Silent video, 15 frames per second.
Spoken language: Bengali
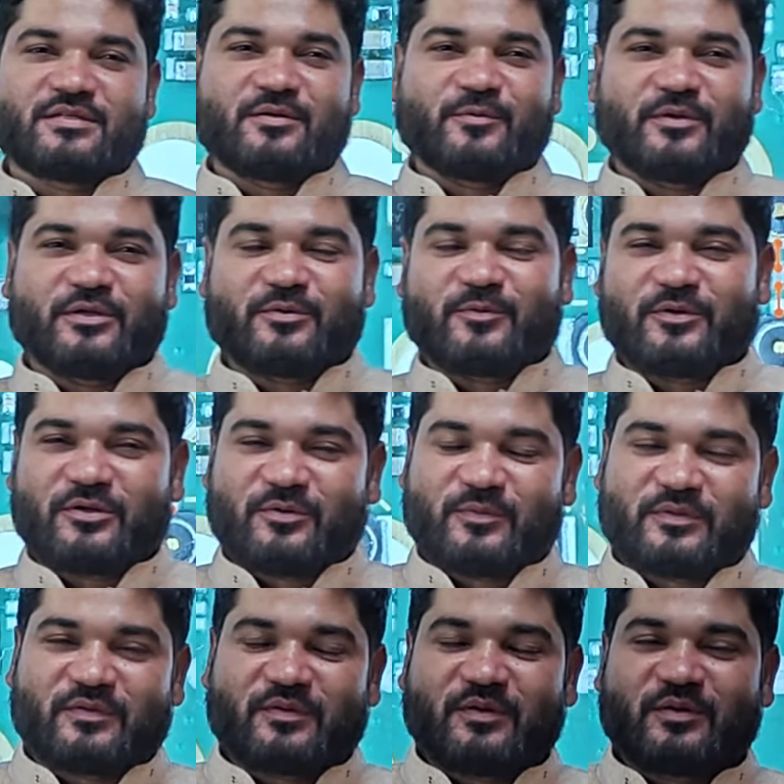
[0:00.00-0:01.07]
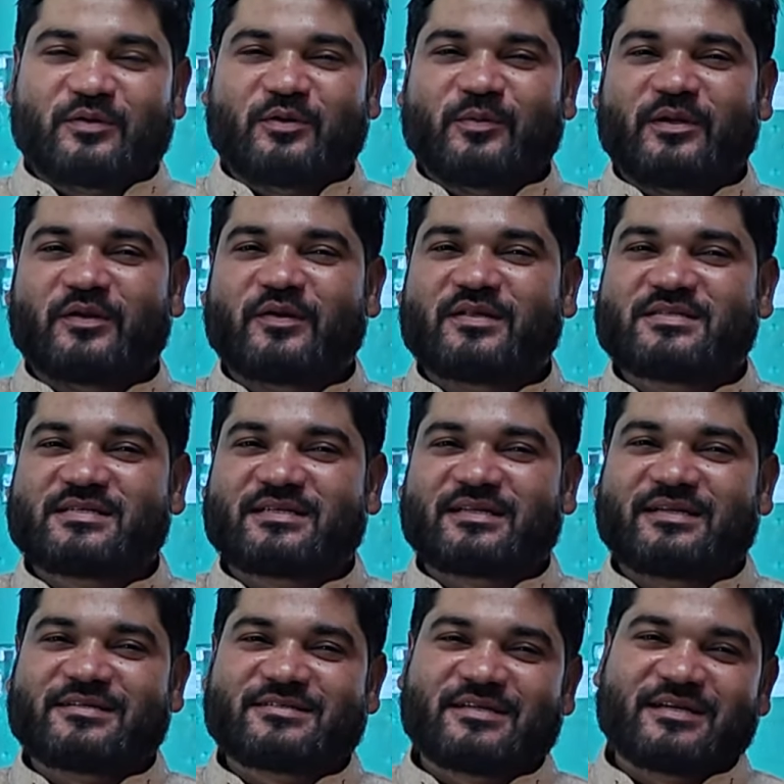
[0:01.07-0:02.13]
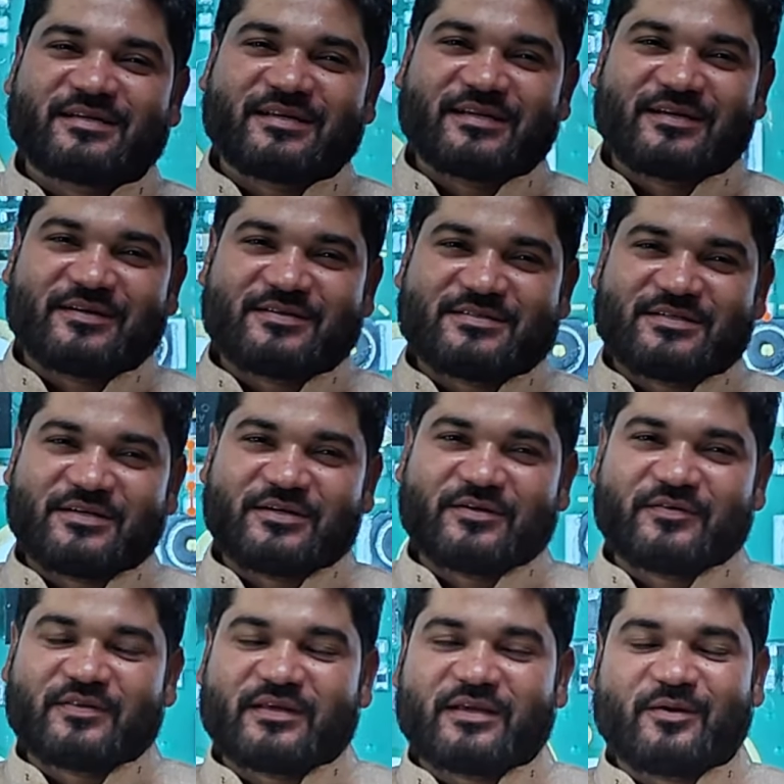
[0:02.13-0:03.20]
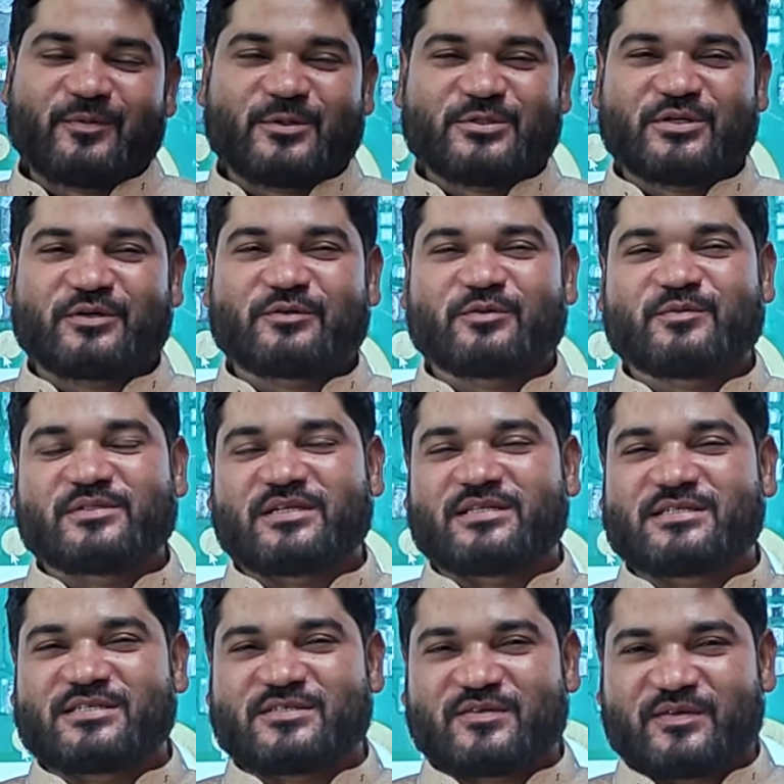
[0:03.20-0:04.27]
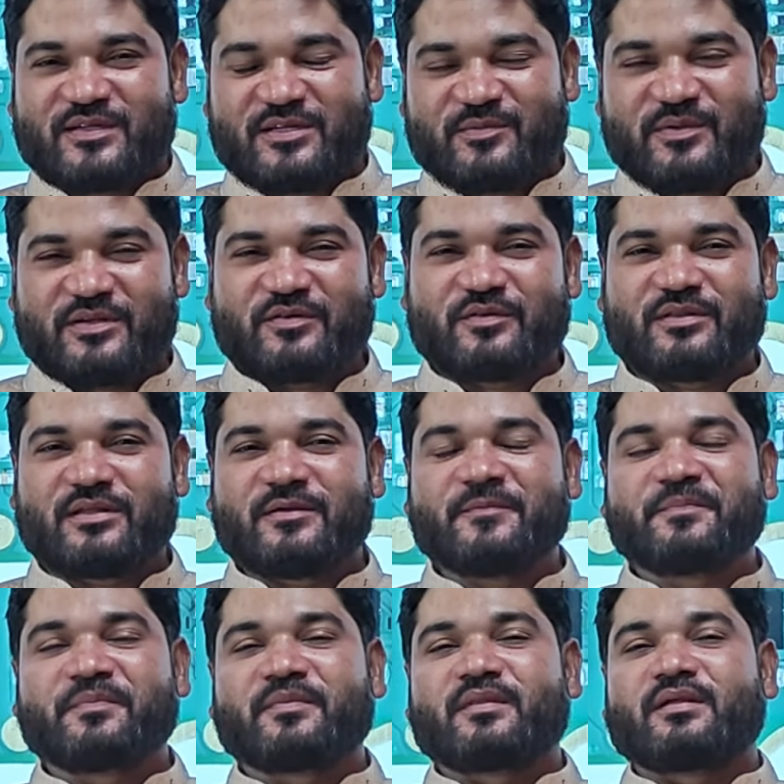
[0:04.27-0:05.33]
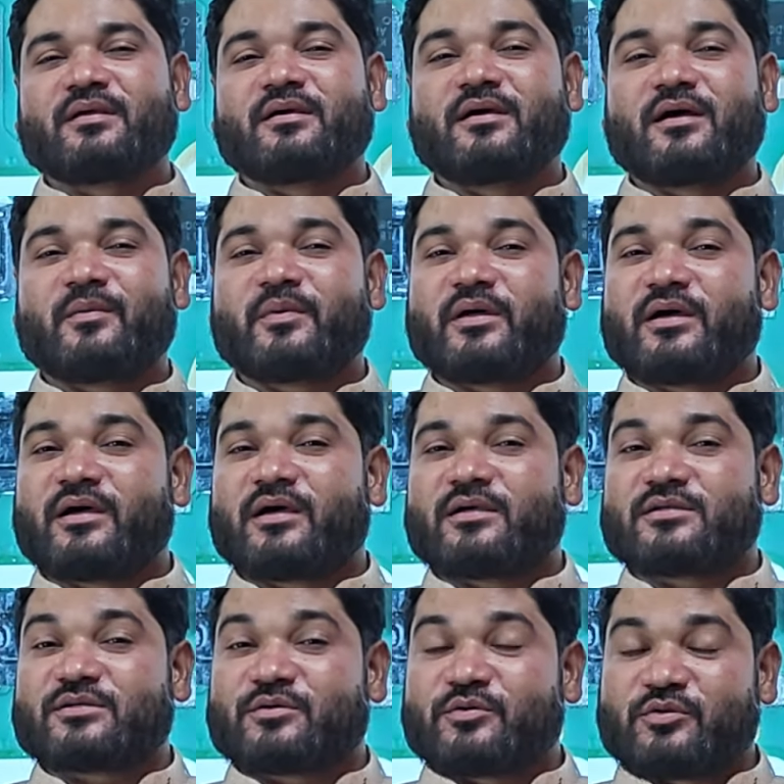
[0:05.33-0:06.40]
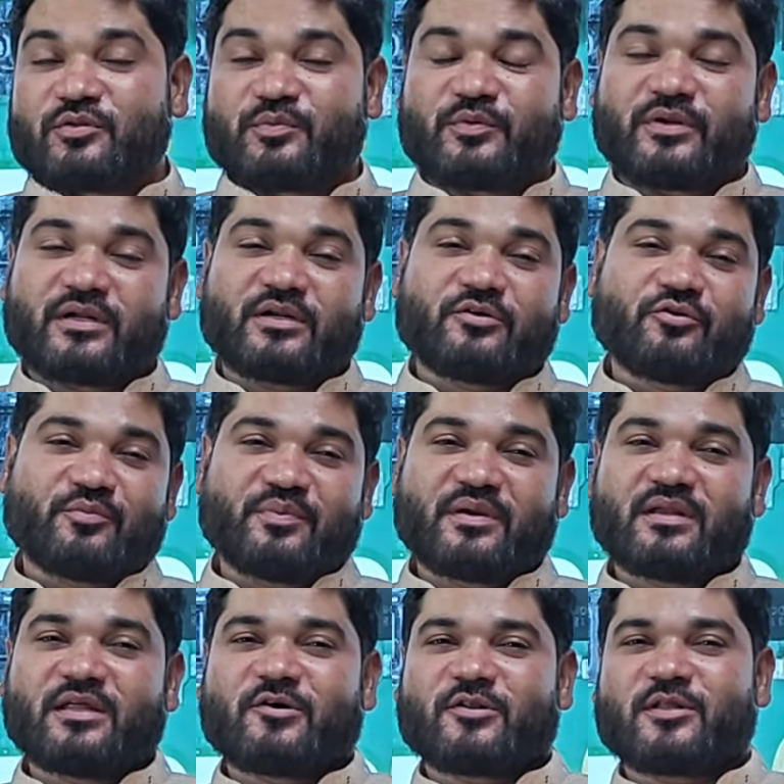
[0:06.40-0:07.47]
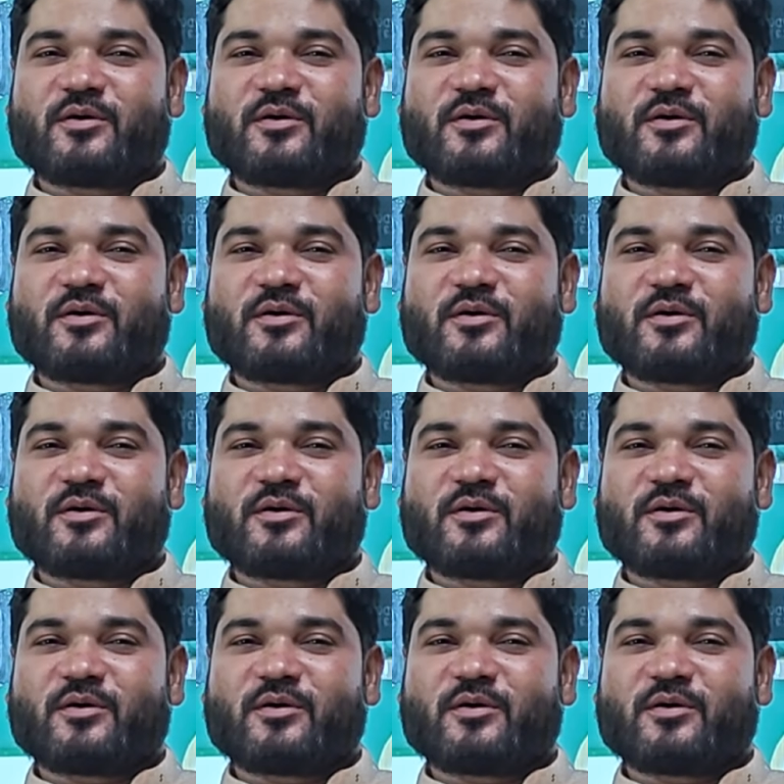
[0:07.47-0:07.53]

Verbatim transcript: আসসালামু আলাইকুম রহমতুল্লাহ গ্লোবাল নলেজ ইন্টারন্যাশনাল ট্রেনিং ইনস্টিটিউট থেকে আবার স্বাগতম জানাচ্ছি ছোট একটি ভিডিওতে আমরা গুরুত্বপূর্ণ একটা টপিক নিয়ে